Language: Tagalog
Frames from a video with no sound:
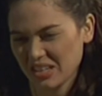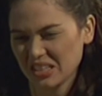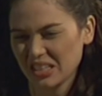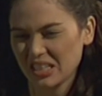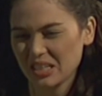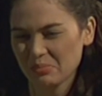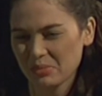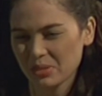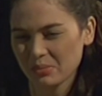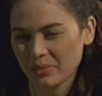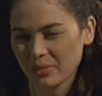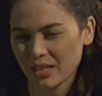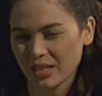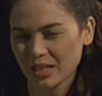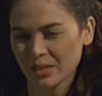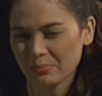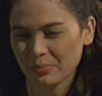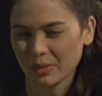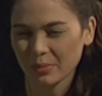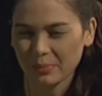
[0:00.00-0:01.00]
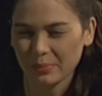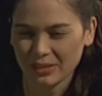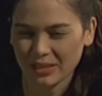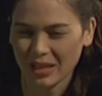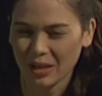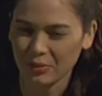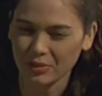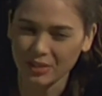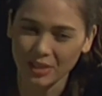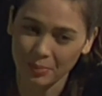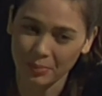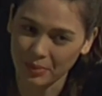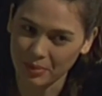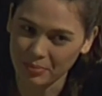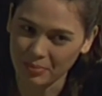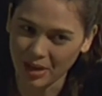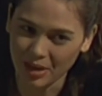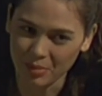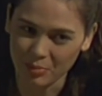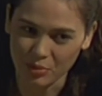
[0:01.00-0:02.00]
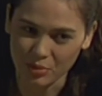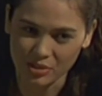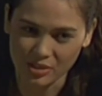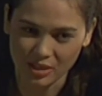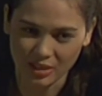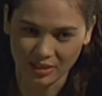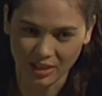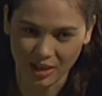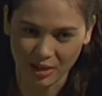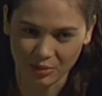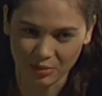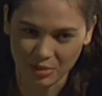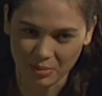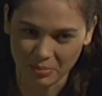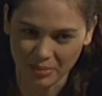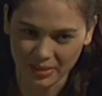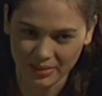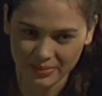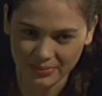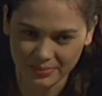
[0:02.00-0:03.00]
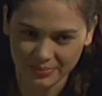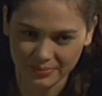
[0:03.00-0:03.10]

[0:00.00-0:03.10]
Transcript: Hindi naman mahirap magpatawad kapag mahal mo isang tao, di ba?